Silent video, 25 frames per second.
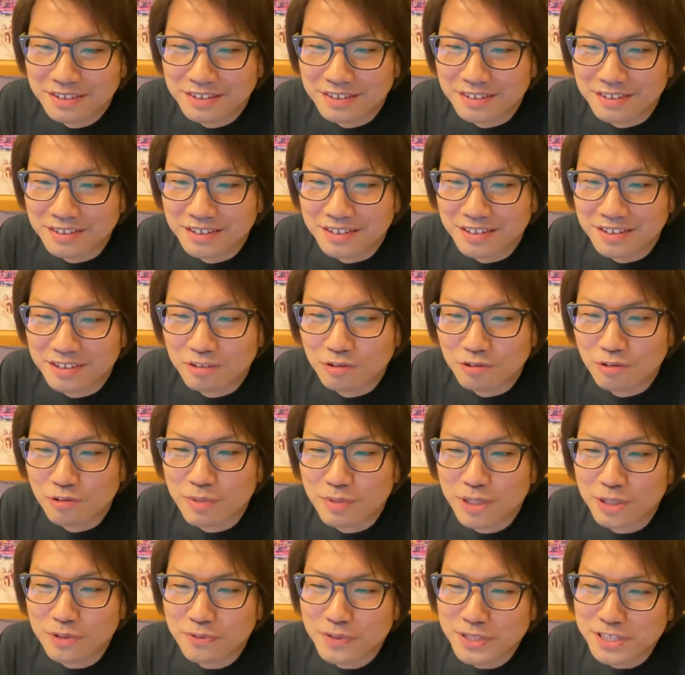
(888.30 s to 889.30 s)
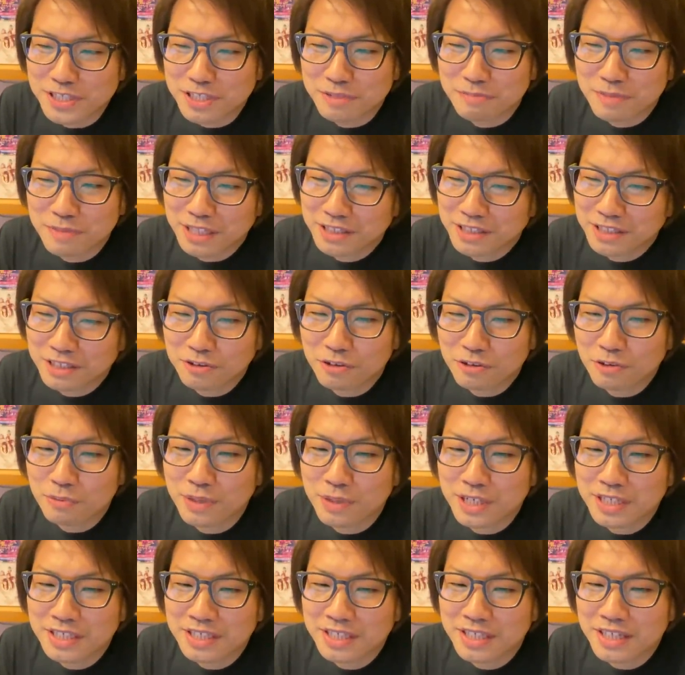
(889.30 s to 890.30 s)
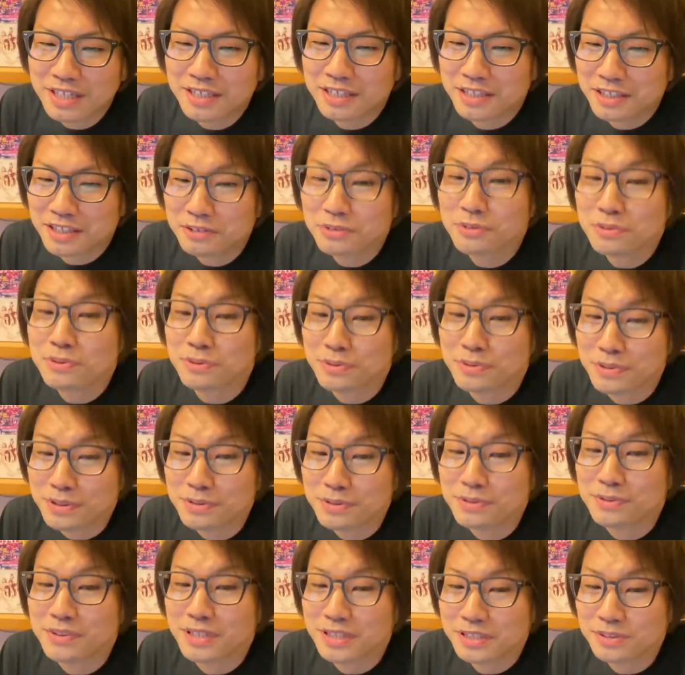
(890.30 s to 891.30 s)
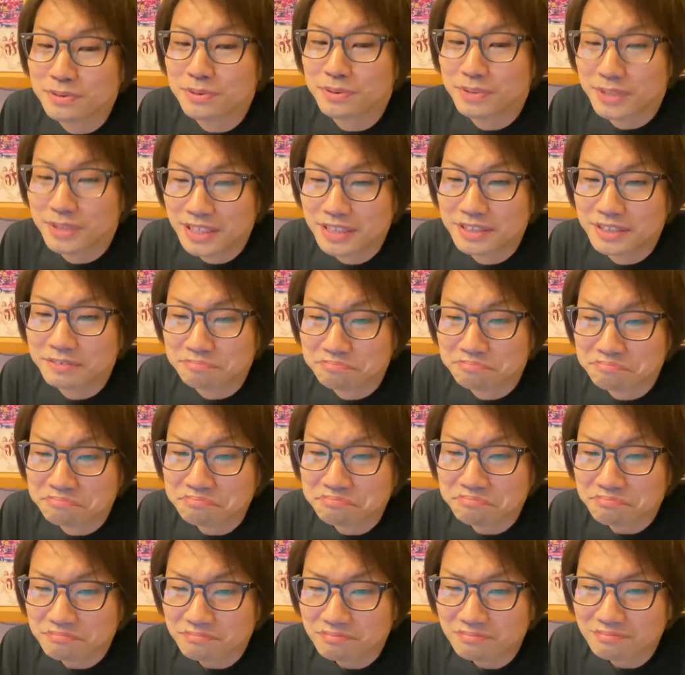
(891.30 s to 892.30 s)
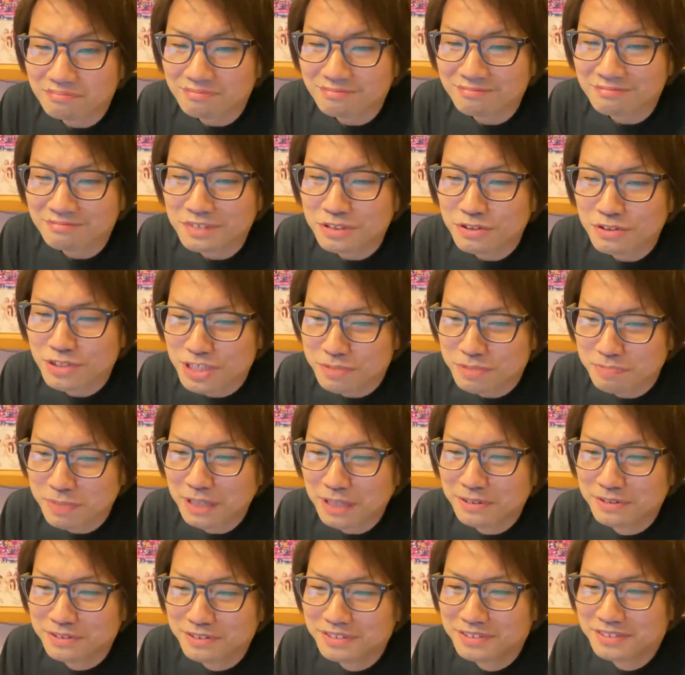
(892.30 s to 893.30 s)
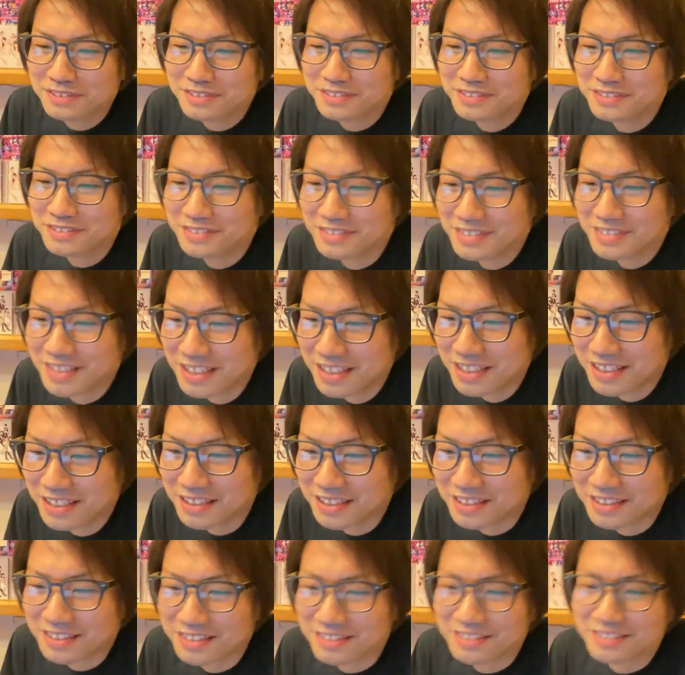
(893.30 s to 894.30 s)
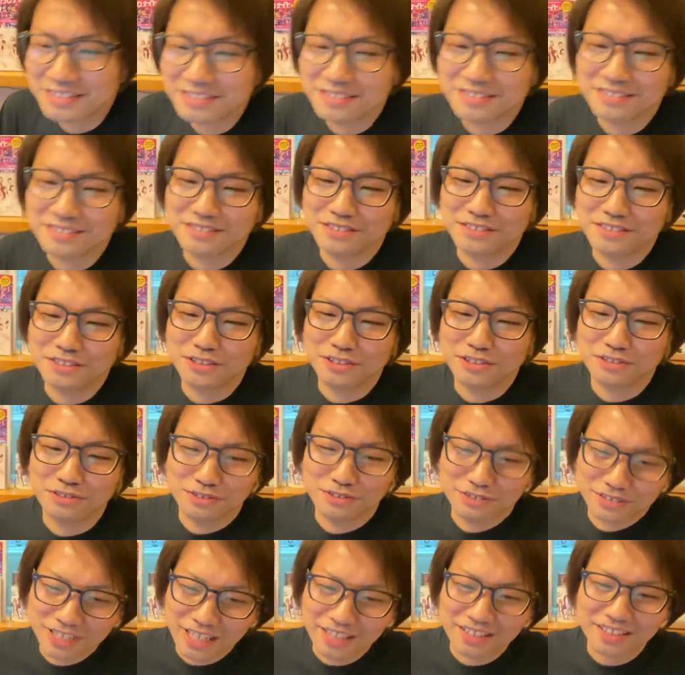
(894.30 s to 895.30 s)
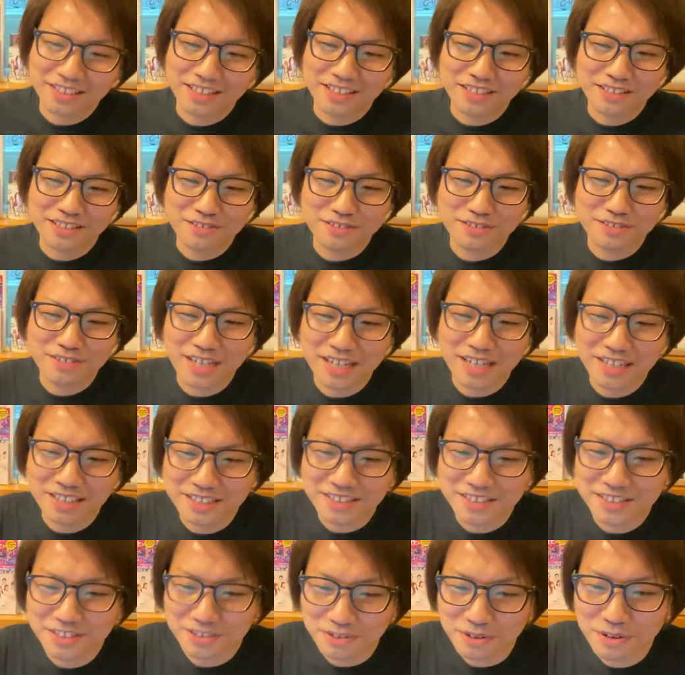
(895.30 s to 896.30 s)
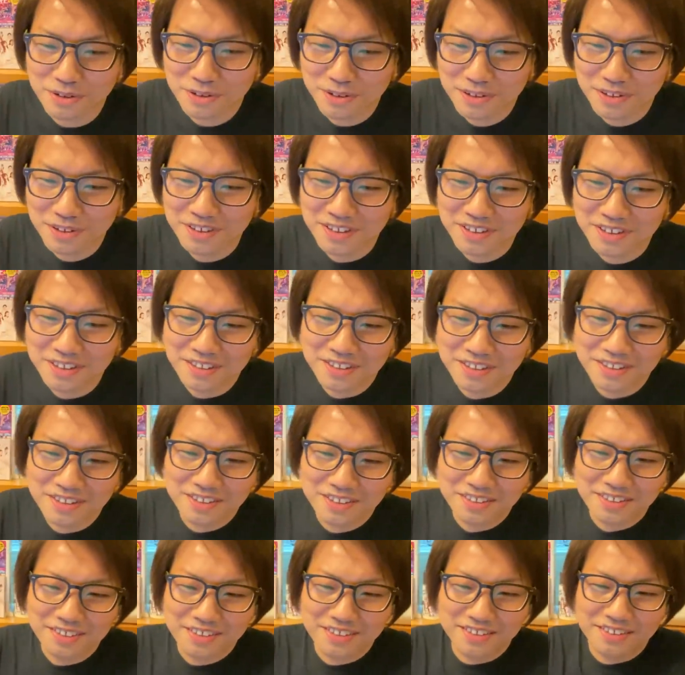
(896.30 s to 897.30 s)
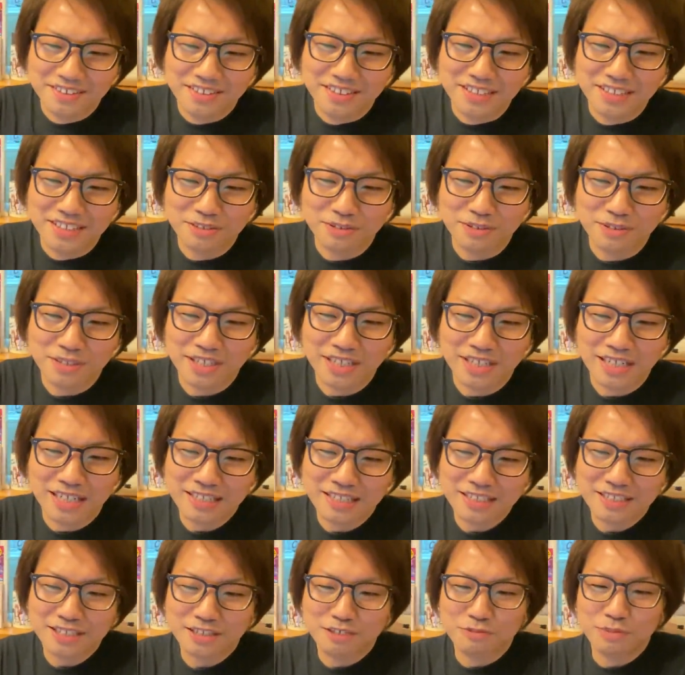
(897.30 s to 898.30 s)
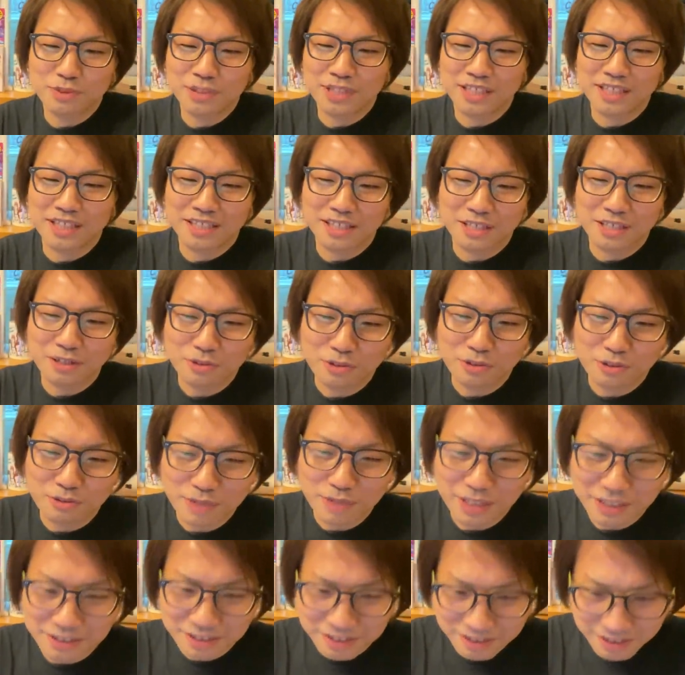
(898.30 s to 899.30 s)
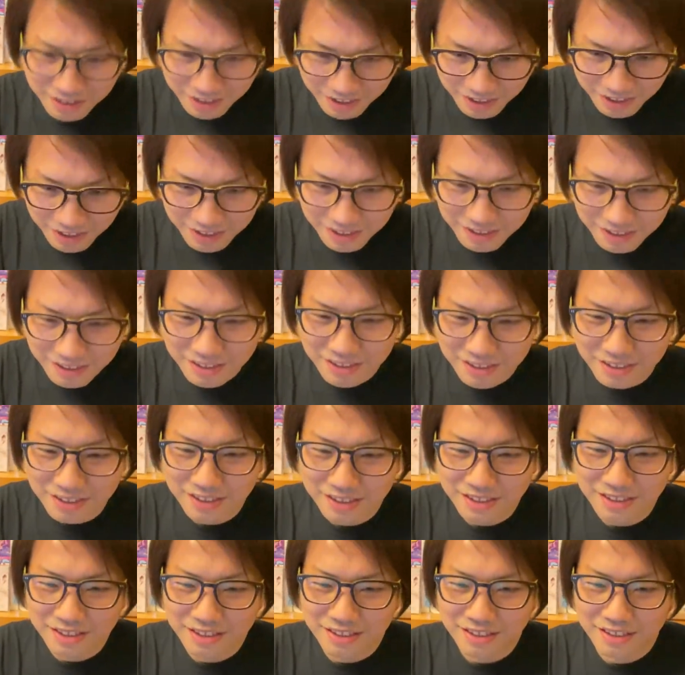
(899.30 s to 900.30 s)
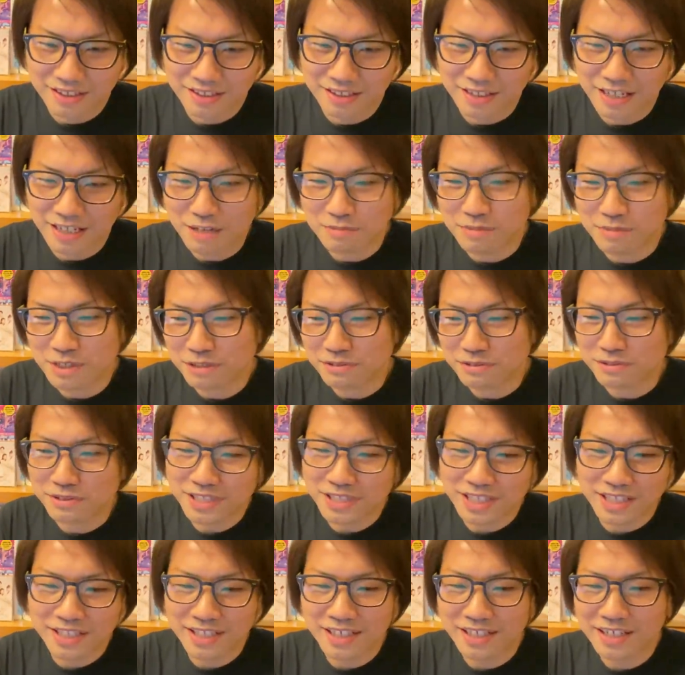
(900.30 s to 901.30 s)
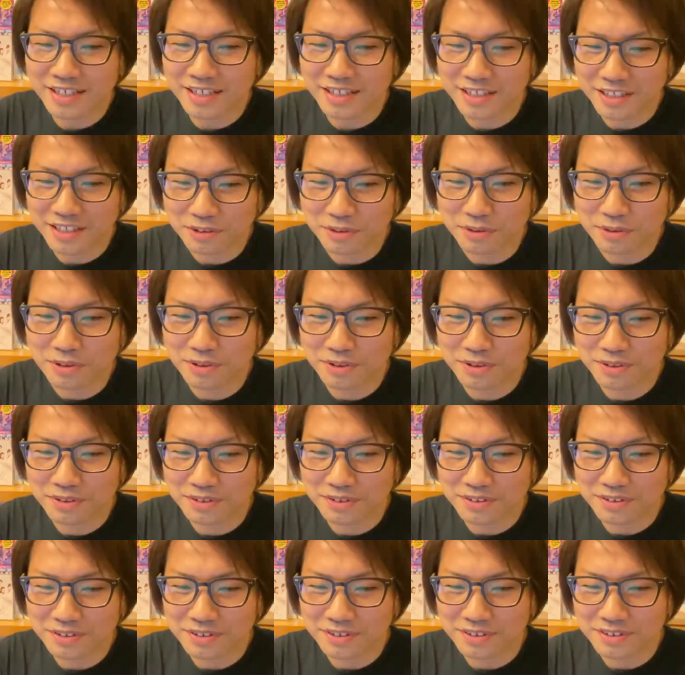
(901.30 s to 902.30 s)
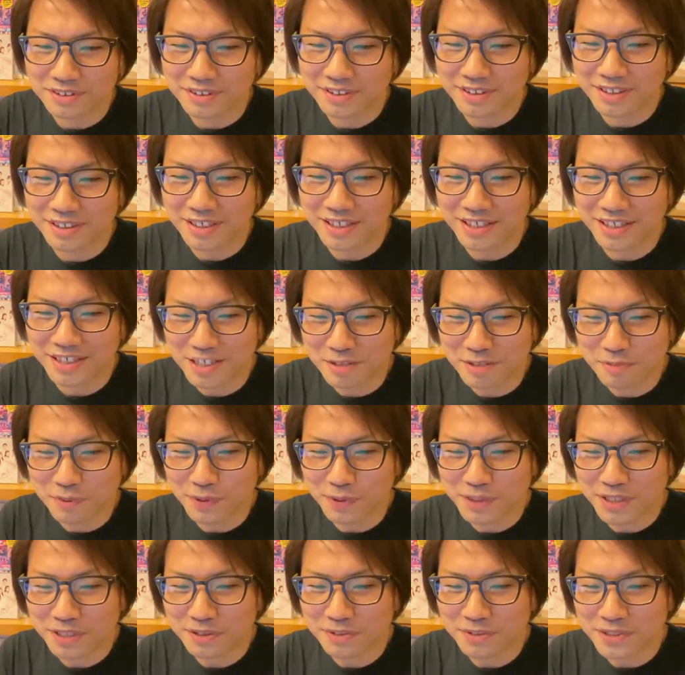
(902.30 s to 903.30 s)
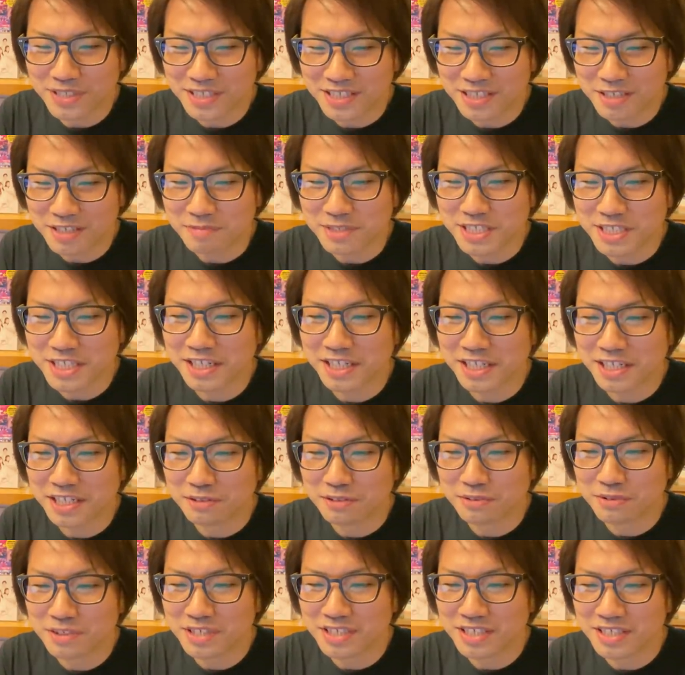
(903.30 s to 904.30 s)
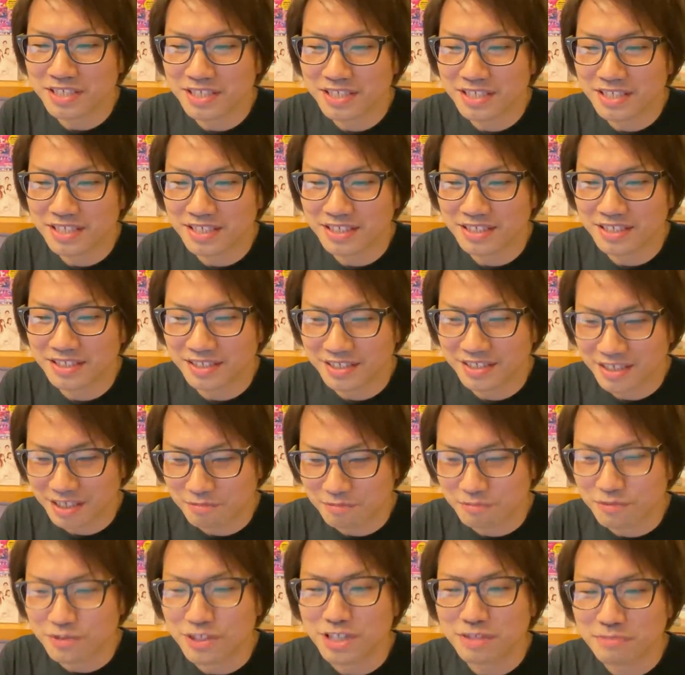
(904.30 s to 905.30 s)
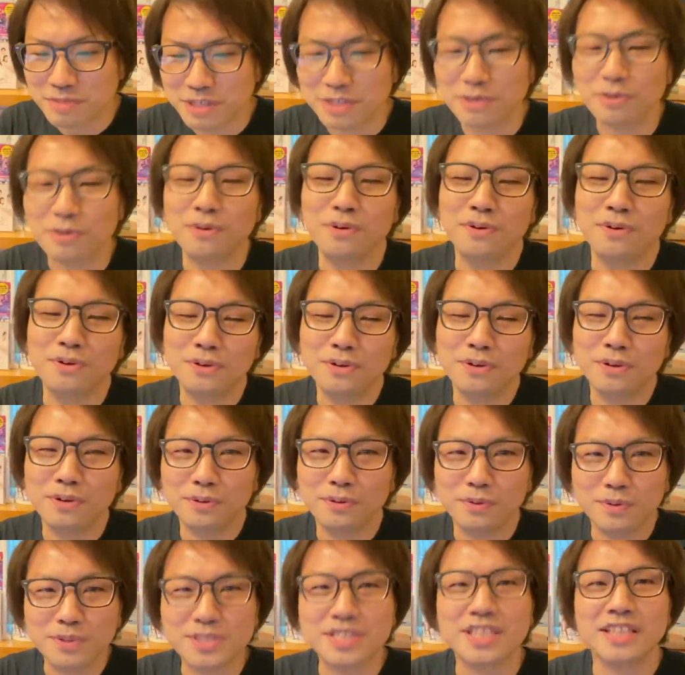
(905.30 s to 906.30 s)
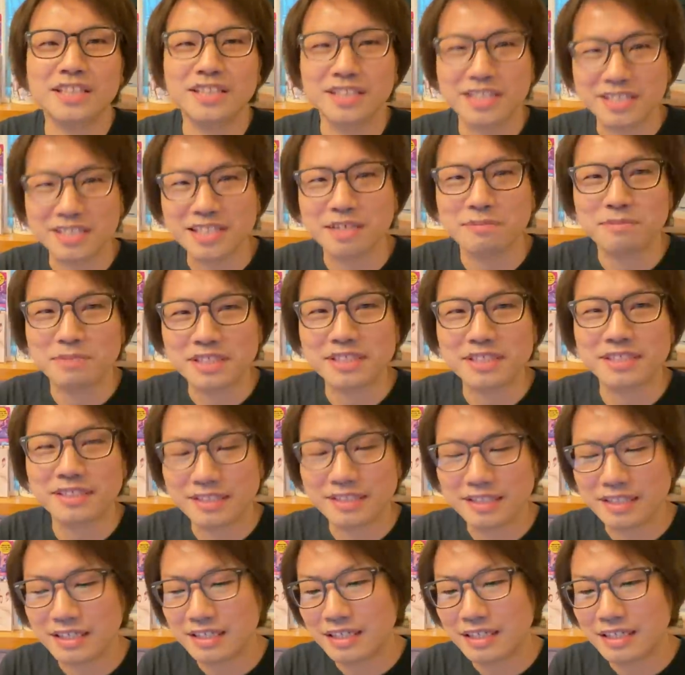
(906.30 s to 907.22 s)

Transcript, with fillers: で、欧米のフェスに全く呼ばれてないからという理由だそうで、口パクで歌っているアーティストで、それで観客もタダ券を配って、えライブは空席だだと。で、ハリボテの人気、見せかけの人気で無意味とおっしゃってらっしゃいます。